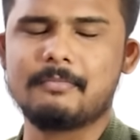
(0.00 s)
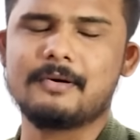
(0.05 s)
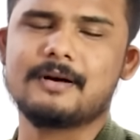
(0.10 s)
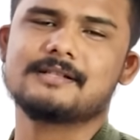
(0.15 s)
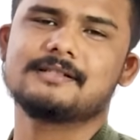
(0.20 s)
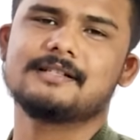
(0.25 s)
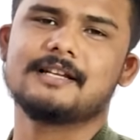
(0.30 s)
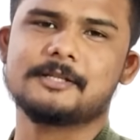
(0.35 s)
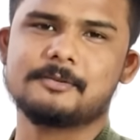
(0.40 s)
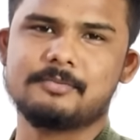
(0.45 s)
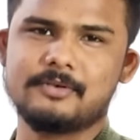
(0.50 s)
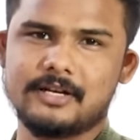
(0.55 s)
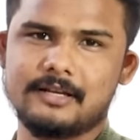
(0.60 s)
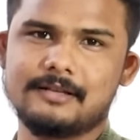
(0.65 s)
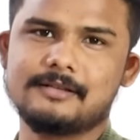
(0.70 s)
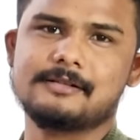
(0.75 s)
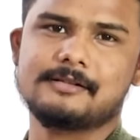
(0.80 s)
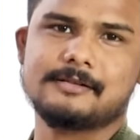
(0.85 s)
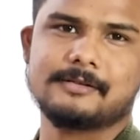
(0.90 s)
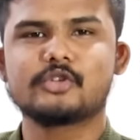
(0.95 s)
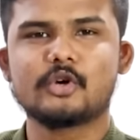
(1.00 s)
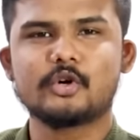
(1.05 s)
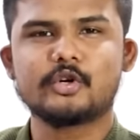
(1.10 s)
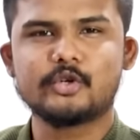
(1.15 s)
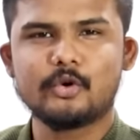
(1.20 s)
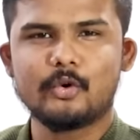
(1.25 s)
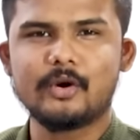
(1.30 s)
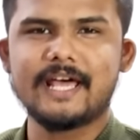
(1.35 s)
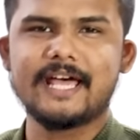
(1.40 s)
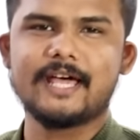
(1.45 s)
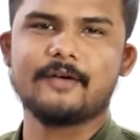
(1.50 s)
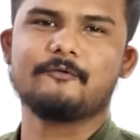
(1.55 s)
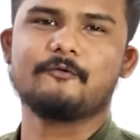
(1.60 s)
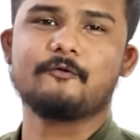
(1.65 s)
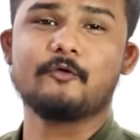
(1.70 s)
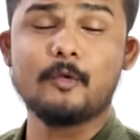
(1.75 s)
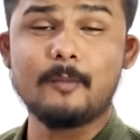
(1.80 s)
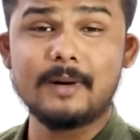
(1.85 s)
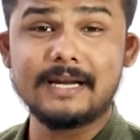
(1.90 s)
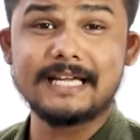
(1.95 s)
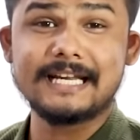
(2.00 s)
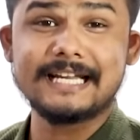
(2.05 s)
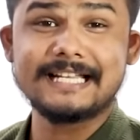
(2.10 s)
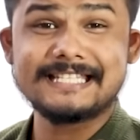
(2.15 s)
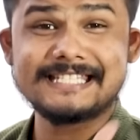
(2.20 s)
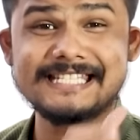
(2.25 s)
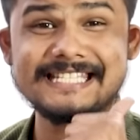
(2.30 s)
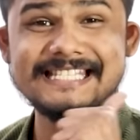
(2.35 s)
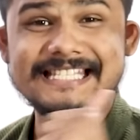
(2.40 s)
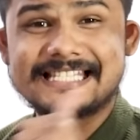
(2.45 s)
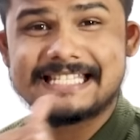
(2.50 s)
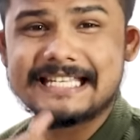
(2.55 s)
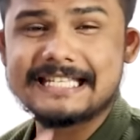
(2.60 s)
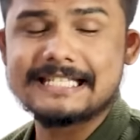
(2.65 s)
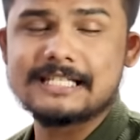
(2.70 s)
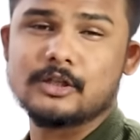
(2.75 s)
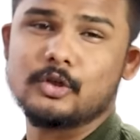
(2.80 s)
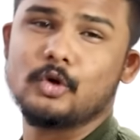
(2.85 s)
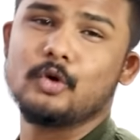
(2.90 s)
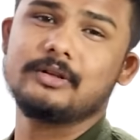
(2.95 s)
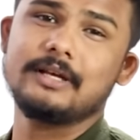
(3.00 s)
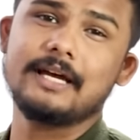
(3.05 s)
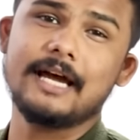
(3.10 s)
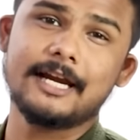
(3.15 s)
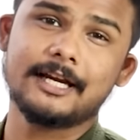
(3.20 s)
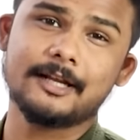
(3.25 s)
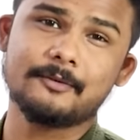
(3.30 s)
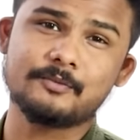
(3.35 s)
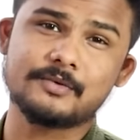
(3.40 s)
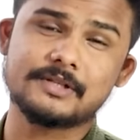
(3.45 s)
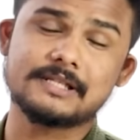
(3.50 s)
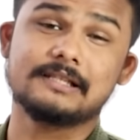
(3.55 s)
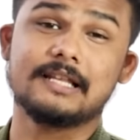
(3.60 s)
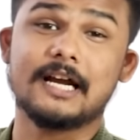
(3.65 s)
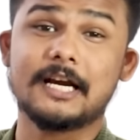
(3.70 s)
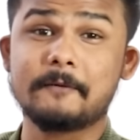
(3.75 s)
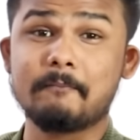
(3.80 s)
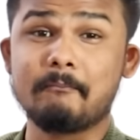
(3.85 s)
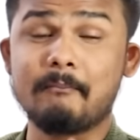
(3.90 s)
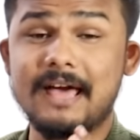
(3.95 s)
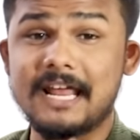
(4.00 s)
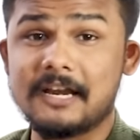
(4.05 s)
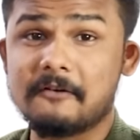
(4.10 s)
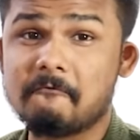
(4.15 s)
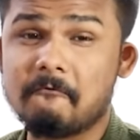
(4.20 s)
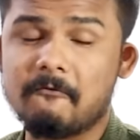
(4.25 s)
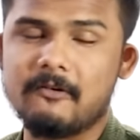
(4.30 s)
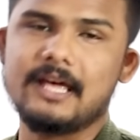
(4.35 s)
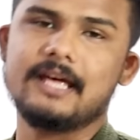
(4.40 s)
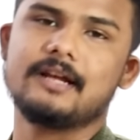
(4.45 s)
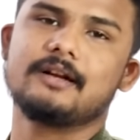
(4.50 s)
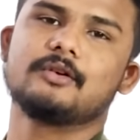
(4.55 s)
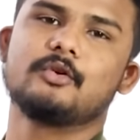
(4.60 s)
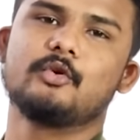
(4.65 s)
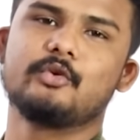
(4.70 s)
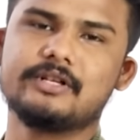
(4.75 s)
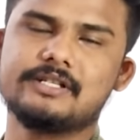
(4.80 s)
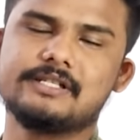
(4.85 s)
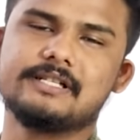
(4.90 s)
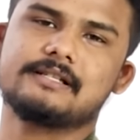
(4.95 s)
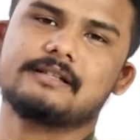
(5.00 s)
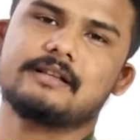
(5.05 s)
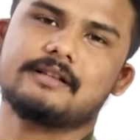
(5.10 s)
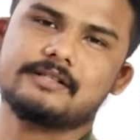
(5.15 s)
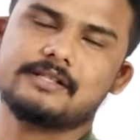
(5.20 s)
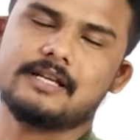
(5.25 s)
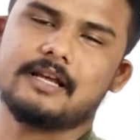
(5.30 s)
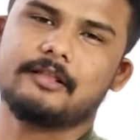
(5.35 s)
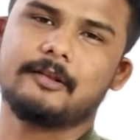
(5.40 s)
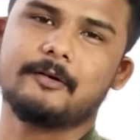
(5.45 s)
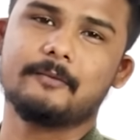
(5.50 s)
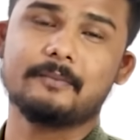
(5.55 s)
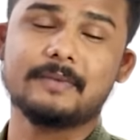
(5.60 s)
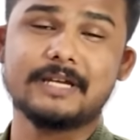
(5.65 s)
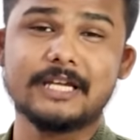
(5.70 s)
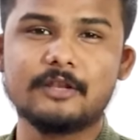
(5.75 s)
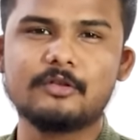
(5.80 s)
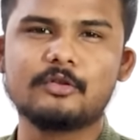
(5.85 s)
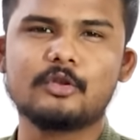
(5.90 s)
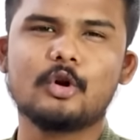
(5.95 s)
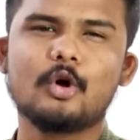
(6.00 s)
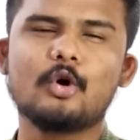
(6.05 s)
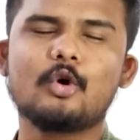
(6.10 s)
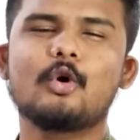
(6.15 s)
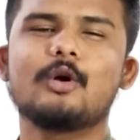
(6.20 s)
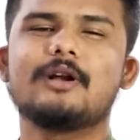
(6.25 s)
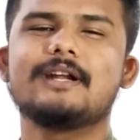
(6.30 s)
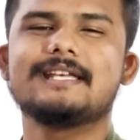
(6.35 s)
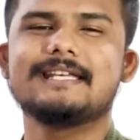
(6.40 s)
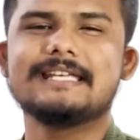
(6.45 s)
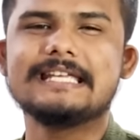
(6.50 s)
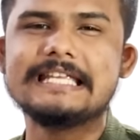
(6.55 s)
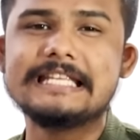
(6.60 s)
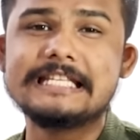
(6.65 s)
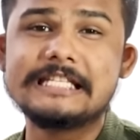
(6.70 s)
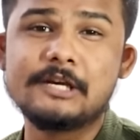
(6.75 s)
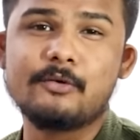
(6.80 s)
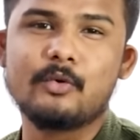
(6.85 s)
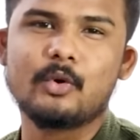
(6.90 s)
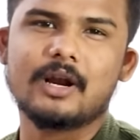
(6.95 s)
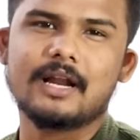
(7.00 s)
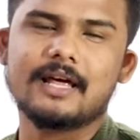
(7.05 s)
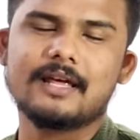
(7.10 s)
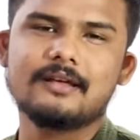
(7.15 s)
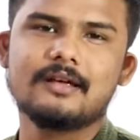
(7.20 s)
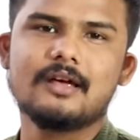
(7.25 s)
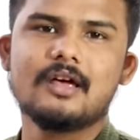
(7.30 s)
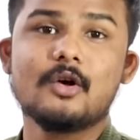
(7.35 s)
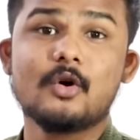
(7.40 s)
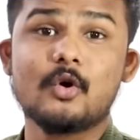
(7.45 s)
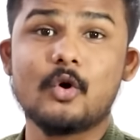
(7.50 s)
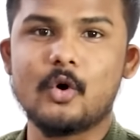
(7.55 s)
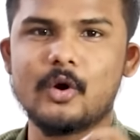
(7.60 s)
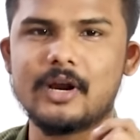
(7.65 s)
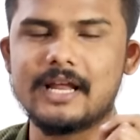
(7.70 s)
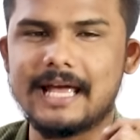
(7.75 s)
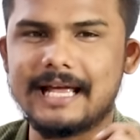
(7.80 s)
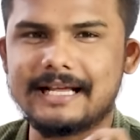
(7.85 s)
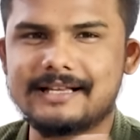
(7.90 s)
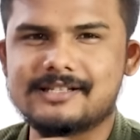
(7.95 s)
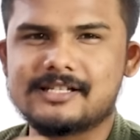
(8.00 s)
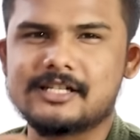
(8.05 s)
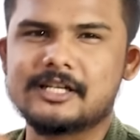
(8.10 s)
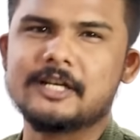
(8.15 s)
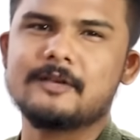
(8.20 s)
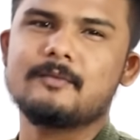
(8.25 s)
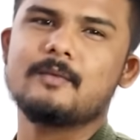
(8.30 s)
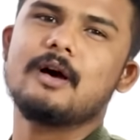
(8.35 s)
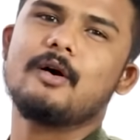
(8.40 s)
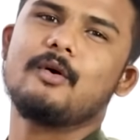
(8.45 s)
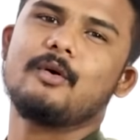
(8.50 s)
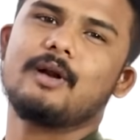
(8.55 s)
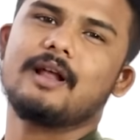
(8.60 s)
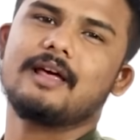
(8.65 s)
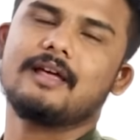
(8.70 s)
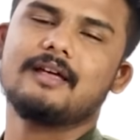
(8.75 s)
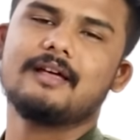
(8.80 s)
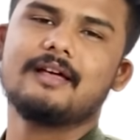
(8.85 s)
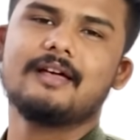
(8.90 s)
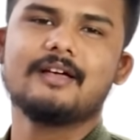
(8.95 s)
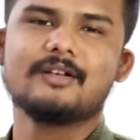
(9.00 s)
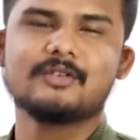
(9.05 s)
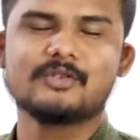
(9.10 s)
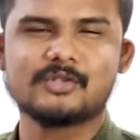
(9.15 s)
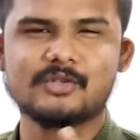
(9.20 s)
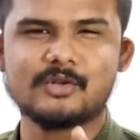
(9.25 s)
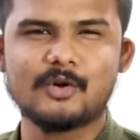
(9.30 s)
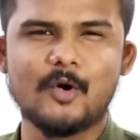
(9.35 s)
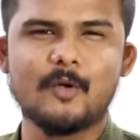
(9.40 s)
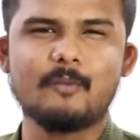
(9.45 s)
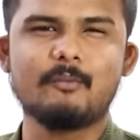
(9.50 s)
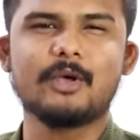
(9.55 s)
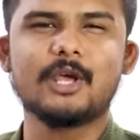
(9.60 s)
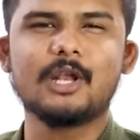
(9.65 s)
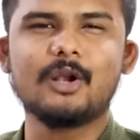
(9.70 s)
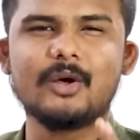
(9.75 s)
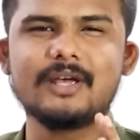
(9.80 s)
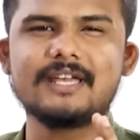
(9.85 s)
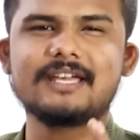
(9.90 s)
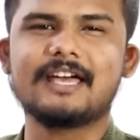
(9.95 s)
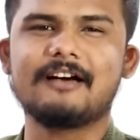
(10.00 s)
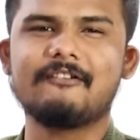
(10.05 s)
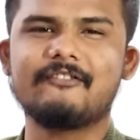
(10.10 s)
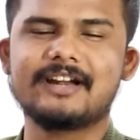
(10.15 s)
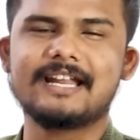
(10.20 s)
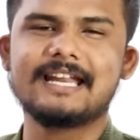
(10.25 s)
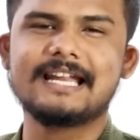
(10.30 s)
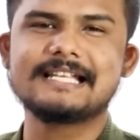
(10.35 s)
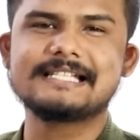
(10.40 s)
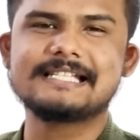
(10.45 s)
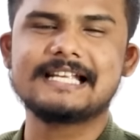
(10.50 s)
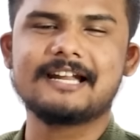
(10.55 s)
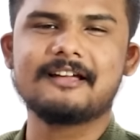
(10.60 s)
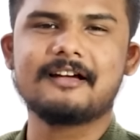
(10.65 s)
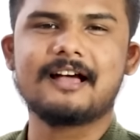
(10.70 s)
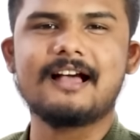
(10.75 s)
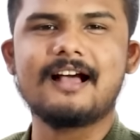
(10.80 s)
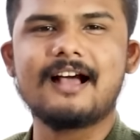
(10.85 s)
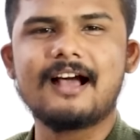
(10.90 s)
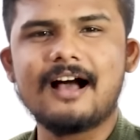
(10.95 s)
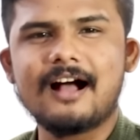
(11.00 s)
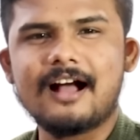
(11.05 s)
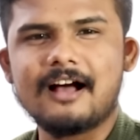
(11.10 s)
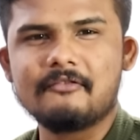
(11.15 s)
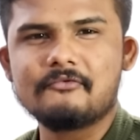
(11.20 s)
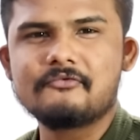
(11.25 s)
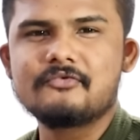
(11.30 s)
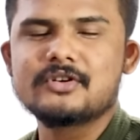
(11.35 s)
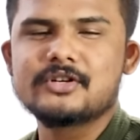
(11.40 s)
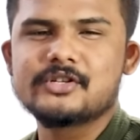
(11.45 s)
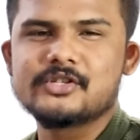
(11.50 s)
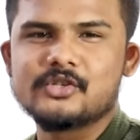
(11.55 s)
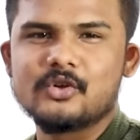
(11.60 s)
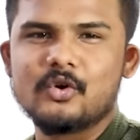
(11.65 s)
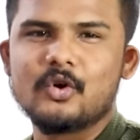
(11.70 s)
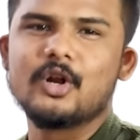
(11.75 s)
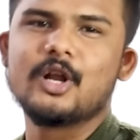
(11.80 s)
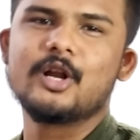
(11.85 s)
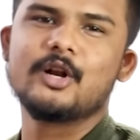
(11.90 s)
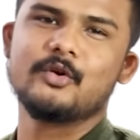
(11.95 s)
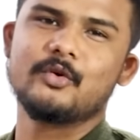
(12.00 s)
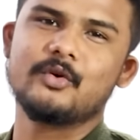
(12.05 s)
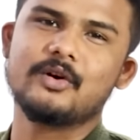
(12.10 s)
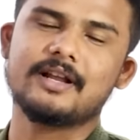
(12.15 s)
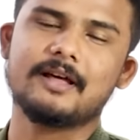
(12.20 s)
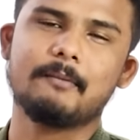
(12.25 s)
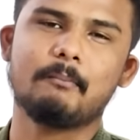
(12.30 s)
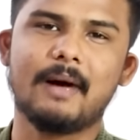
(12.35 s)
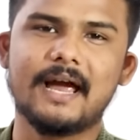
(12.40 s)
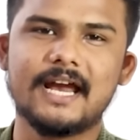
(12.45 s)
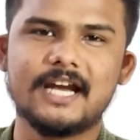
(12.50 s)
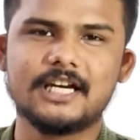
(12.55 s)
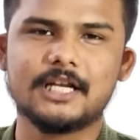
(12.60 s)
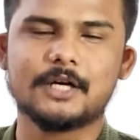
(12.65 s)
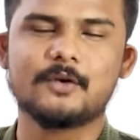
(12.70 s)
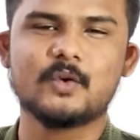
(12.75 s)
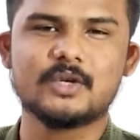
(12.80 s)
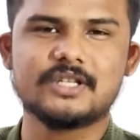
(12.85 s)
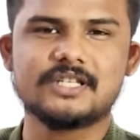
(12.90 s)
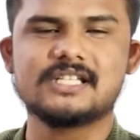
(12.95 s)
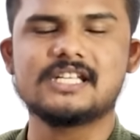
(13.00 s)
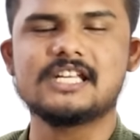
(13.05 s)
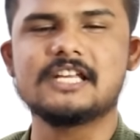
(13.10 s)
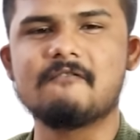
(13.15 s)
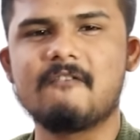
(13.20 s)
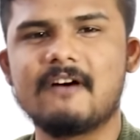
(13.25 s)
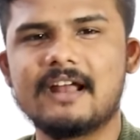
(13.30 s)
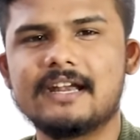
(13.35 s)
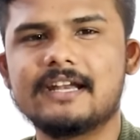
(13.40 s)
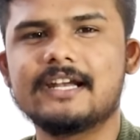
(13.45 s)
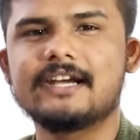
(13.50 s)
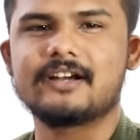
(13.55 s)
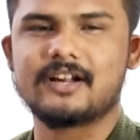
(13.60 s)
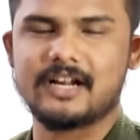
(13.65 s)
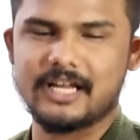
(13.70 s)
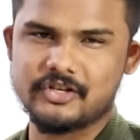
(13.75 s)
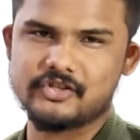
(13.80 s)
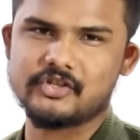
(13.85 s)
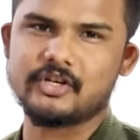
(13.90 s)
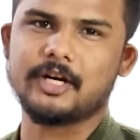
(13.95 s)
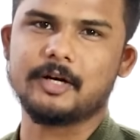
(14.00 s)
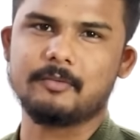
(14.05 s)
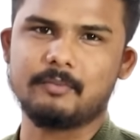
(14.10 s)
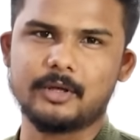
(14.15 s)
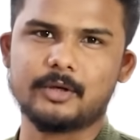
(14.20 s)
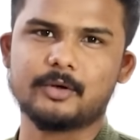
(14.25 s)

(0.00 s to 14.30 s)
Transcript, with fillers: పర్సనల్ ఎక్స్పీరియన్స్ సో టుడే ఉమెన్కి నచ్చే సిక్స్ క్లోతింగ్ ఐటమ్స్ దట్ మెన్ వేర్ గురించి డిస్కస్ చేద్దాం ఇందులో కొన్ని ఈజీ ఉన్నాయి కొన్ని ఎక్స్ట్రీమ్గా ఉన్నాయి సో మీలో ఇంకెవరైనా సరే ఇంకా కంఫర్ట్ జోన్లోనే ఉంటే బయటకు వచ్చి ఇవన్నీ ట్రై చేయండి